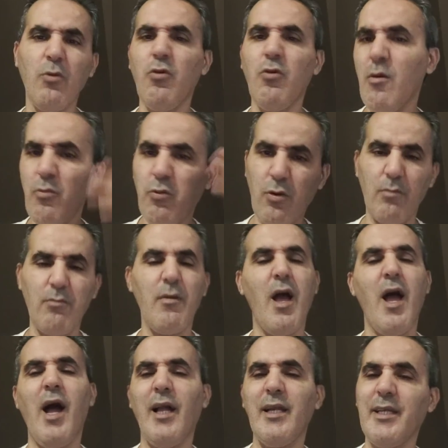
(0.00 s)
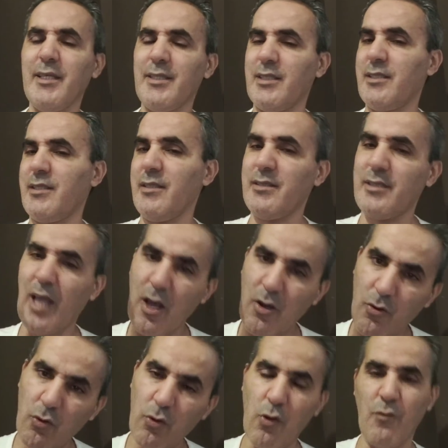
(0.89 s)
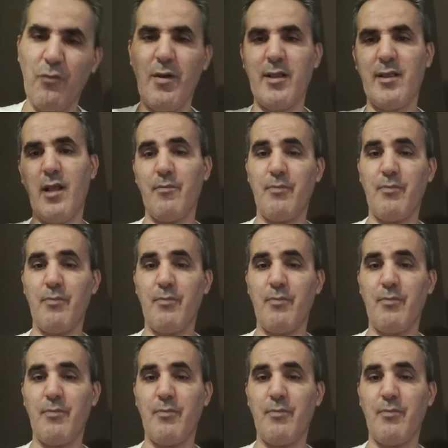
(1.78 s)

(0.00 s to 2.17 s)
هو امكم معليش اسيدي نسحقوكم في هاد